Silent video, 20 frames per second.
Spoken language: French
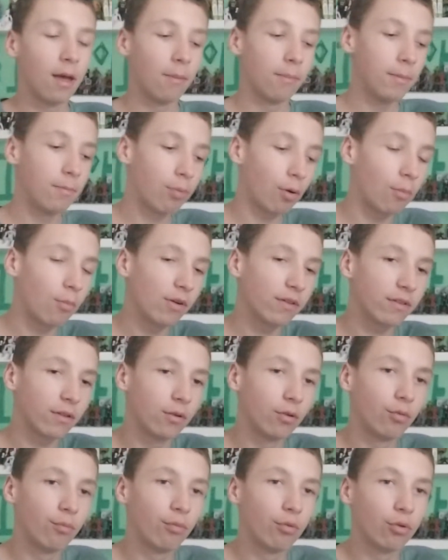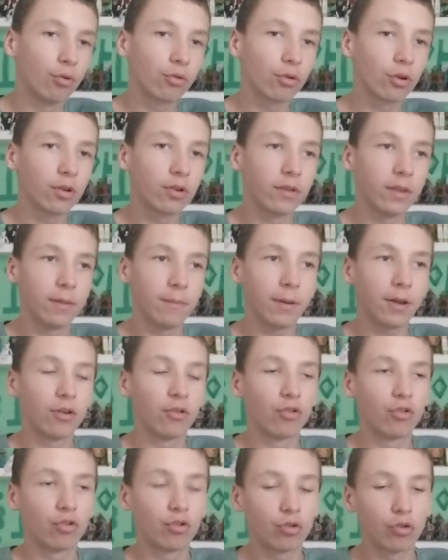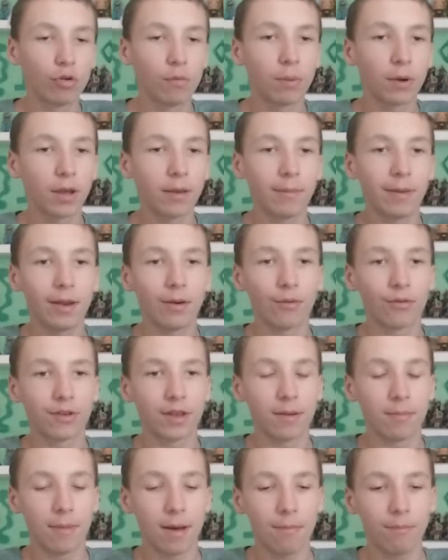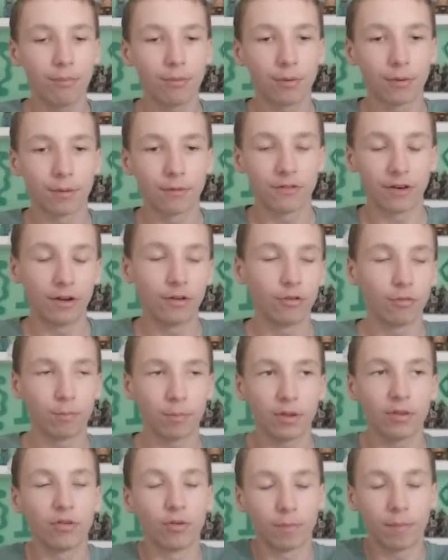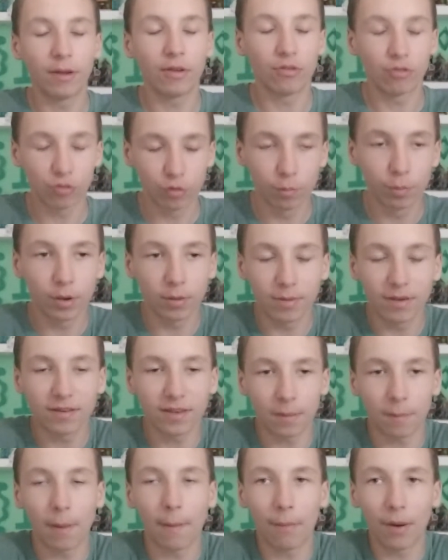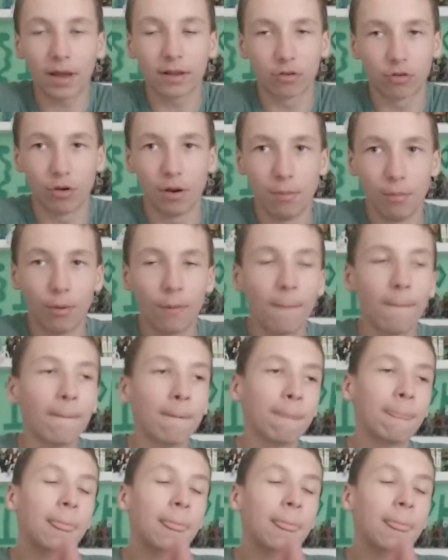Mais pour moi, le, truc ce n'est pas de supprimer l'ancienne map, enfin de ne pas supprimer cette map là actuellement,